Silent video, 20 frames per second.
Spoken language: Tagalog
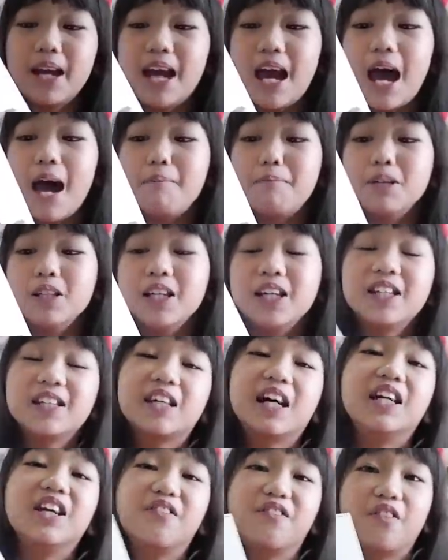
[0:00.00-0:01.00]
by Apple in
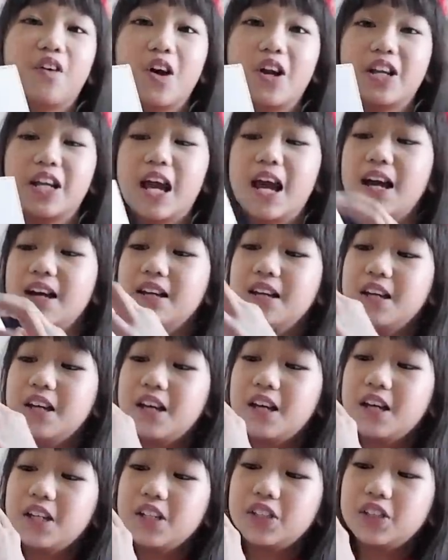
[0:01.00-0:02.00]
California.
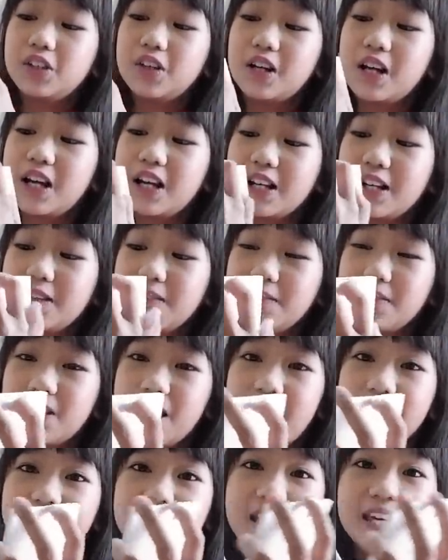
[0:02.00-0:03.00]
So, dahil
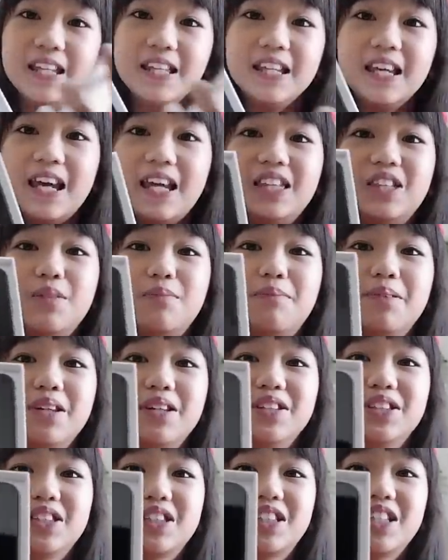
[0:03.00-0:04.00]
natin, ito po
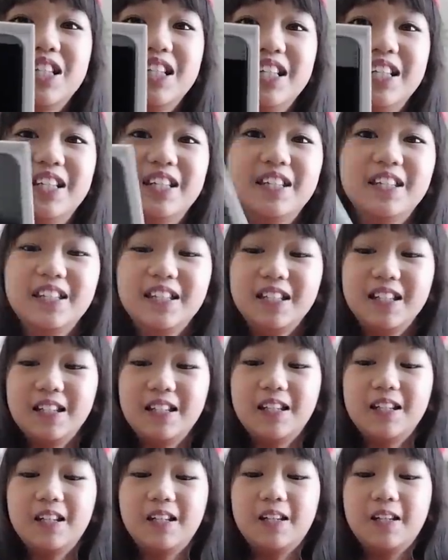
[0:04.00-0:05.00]
yung screen.
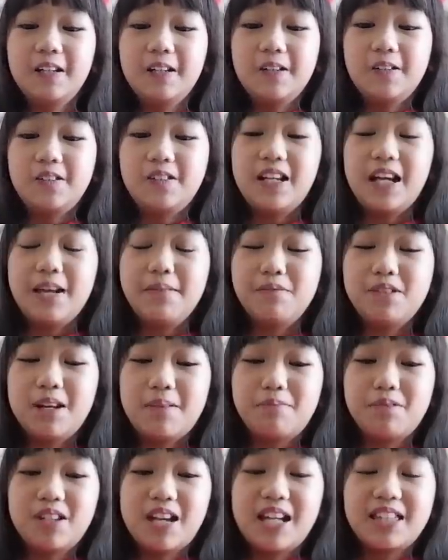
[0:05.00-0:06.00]
Tignan muna
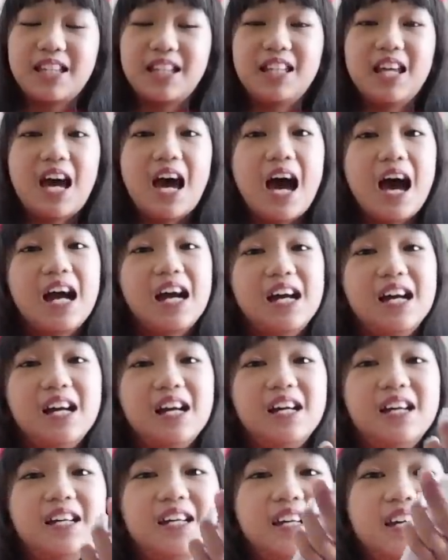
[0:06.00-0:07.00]
po natin ang
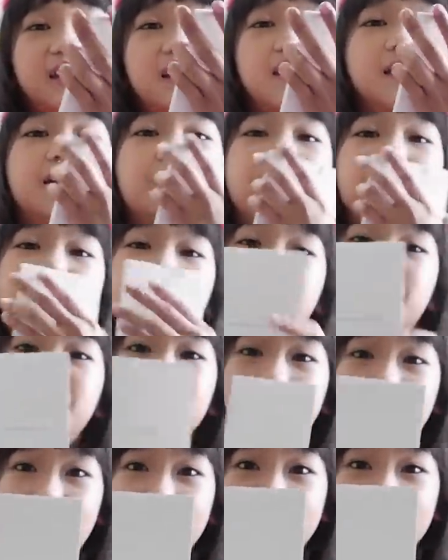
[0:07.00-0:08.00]

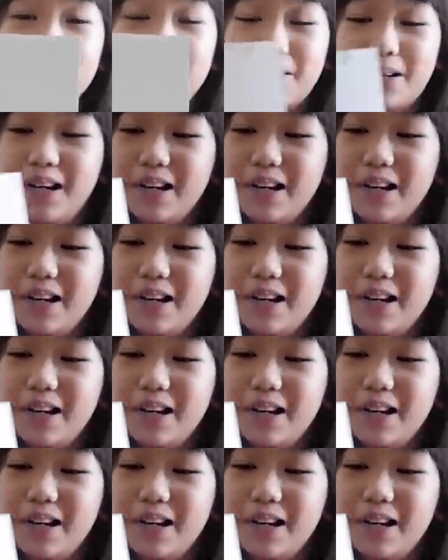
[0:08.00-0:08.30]
ito po.